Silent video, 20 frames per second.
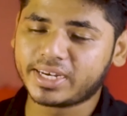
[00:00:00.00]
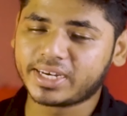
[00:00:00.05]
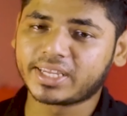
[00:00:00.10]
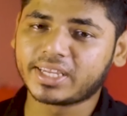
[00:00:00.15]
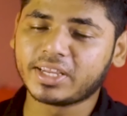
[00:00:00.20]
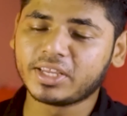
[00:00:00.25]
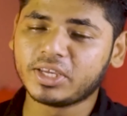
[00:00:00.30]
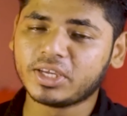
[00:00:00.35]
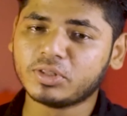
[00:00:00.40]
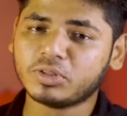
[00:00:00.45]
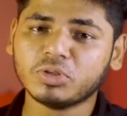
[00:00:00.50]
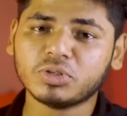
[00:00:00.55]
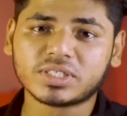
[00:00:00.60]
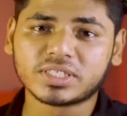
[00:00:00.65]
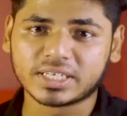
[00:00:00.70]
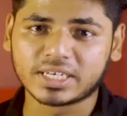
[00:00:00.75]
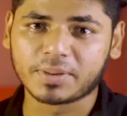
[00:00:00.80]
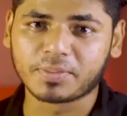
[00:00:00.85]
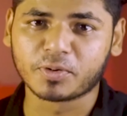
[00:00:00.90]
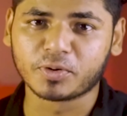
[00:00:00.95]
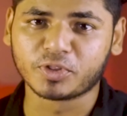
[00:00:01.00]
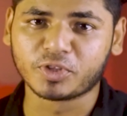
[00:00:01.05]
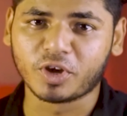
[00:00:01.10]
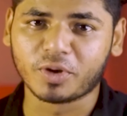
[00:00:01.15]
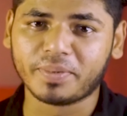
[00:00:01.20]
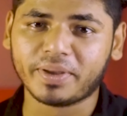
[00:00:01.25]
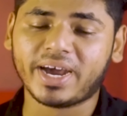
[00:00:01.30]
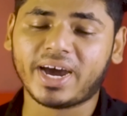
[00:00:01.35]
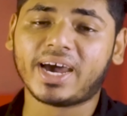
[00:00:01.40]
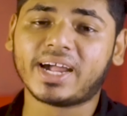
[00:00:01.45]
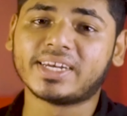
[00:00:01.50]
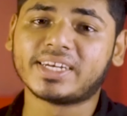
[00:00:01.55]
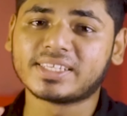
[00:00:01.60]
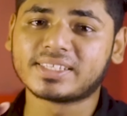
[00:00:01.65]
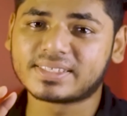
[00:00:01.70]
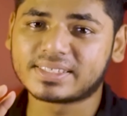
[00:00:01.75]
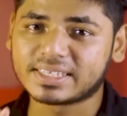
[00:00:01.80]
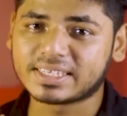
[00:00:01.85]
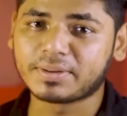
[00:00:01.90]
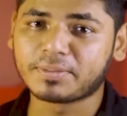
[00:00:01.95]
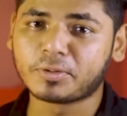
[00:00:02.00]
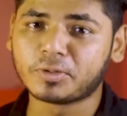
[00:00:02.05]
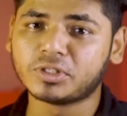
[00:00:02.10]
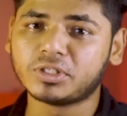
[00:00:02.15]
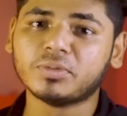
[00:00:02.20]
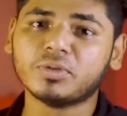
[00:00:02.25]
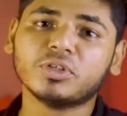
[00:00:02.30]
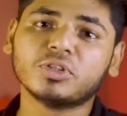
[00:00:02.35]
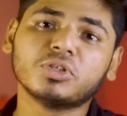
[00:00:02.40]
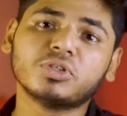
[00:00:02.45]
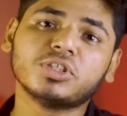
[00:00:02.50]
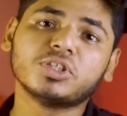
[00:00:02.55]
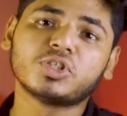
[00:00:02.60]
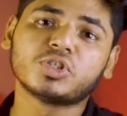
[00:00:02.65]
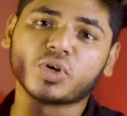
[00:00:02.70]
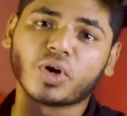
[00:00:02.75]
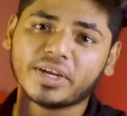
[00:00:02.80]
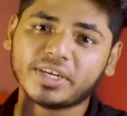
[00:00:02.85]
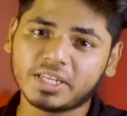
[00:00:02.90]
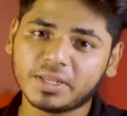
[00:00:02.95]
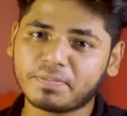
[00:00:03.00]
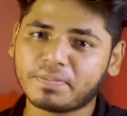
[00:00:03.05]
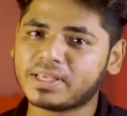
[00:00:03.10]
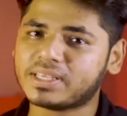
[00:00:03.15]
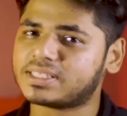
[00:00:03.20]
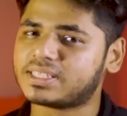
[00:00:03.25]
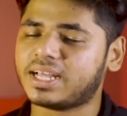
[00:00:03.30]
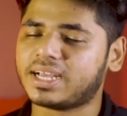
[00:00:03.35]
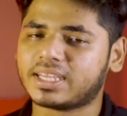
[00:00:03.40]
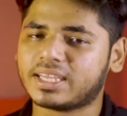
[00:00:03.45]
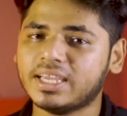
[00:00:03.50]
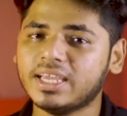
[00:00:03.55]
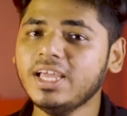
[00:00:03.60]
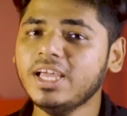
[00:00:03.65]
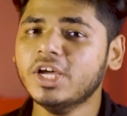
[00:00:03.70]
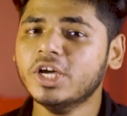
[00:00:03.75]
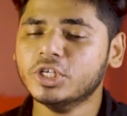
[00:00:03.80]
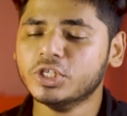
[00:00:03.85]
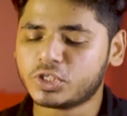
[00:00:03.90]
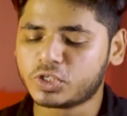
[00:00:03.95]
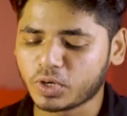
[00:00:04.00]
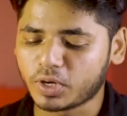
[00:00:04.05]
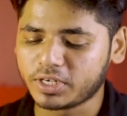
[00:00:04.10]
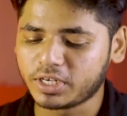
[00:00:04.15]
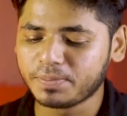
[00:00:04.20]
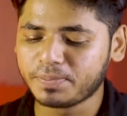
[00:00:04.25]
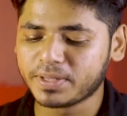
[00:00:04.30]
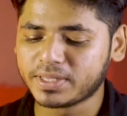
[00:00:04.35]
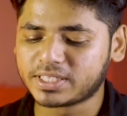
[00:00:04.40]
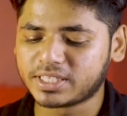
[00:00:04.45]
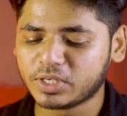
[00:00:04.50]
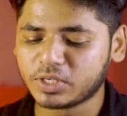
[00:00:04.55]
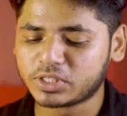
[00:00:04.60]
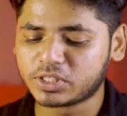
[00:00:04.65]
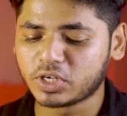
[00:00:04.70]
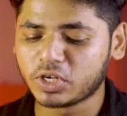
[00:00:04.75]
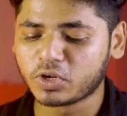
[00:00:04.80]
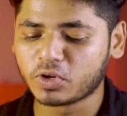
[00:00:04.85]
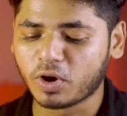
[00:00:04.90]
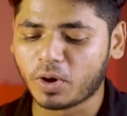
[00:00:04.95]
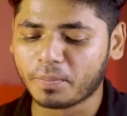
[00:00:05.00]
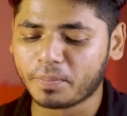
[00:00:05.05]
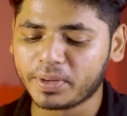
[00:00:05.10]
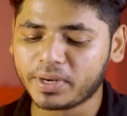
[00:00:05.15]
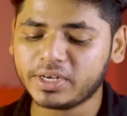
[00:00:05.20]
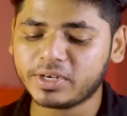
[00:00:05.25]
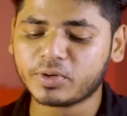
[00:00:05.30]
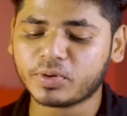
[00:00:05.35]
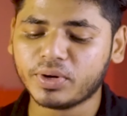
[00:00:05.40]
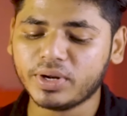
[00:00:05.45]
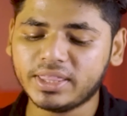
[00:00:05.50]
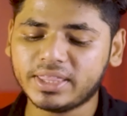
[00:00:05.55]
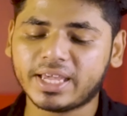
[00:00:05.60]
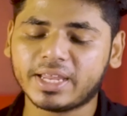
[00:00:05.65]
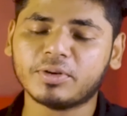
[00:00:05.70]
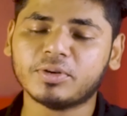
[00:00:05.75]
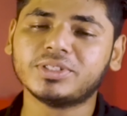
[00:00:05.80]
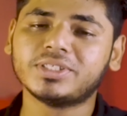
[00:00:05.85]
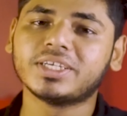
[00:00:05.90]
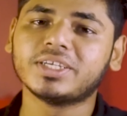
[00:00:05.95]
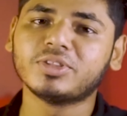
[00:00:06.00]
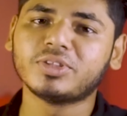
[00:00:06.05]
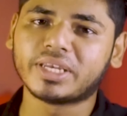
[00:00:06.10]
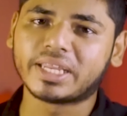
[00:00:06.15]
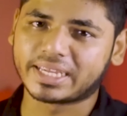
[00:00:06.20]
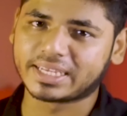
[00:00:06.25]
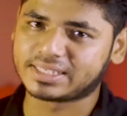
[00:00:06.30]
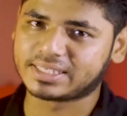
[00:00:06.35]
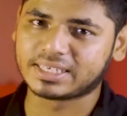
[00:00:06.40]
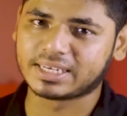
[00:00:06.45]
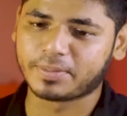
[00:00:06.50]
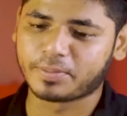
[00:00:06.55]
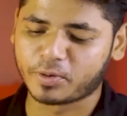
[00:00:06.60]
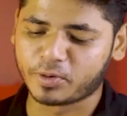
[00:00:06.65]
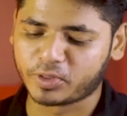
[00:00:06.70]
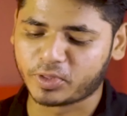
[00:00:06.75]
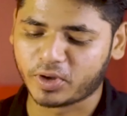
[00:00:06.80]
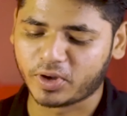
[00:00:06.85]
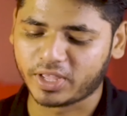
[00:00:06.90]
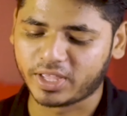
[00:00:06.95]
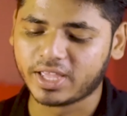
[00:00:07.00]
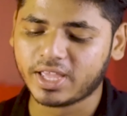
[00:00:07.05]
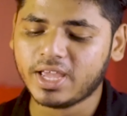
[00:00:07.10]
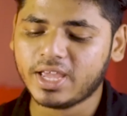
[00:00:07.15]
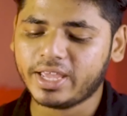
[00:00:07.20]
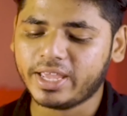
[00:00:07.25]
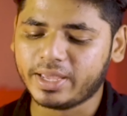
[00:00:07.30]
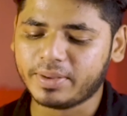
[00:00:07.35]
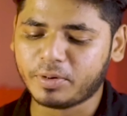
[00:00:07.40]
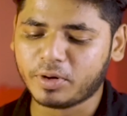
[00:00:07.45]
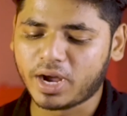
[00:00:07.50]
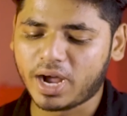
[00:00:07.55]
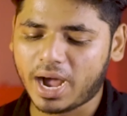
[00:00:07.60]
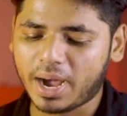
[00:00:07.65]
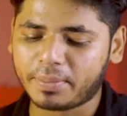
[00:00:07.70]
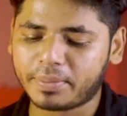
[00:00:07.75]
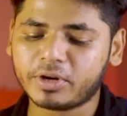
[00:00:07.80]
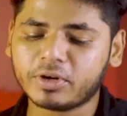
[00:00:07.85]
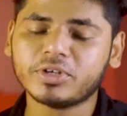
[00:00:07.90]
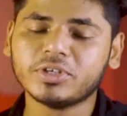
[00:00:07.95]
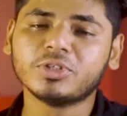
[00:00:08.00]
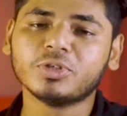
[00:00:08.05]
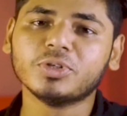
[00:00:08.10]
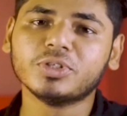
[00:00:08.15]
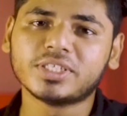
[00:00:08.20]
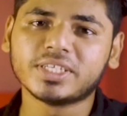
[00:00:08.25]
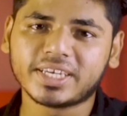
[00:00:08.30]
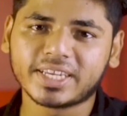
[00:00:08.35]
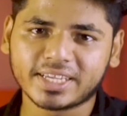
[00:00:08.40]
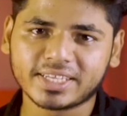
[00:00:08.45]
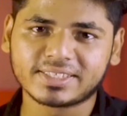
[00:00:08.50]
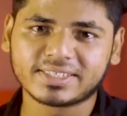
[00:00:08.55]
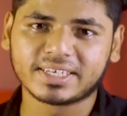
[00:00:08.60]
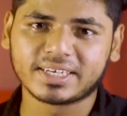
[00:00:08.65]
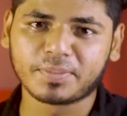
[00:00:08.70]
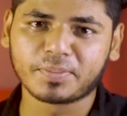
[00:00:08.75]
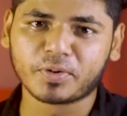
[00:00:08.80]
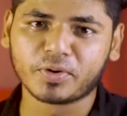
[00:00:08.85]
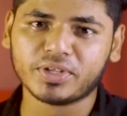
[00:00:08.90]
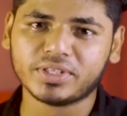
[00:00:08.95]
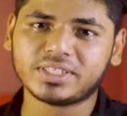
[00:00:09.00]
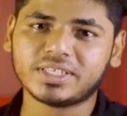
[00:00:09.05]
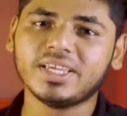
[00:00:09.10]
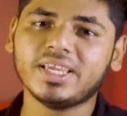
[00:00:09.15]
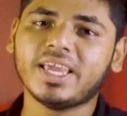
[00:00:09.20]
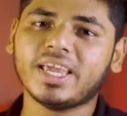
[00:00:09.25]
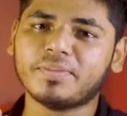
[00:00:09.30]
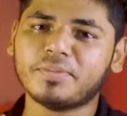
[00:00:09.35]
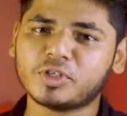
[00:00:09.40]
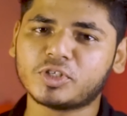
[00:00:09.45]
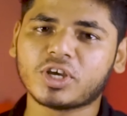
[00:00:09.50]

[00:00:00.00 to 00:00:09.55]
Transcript: এটাকে কি কিন্তু সেট আপ করতে হবে আর এটা সেট আপ করতে মূলত হচ্ছে ছয়টি পেজ লাগে ছয়টি পেজকে হচ্ছে কমপ্লিট করে দেন হচ্ছে কিন্তু এটাকে সেট আপ করতে হয় এবং আমরাও কিন্তু হচ্ছে এটাকে সেট আপ করেছি এ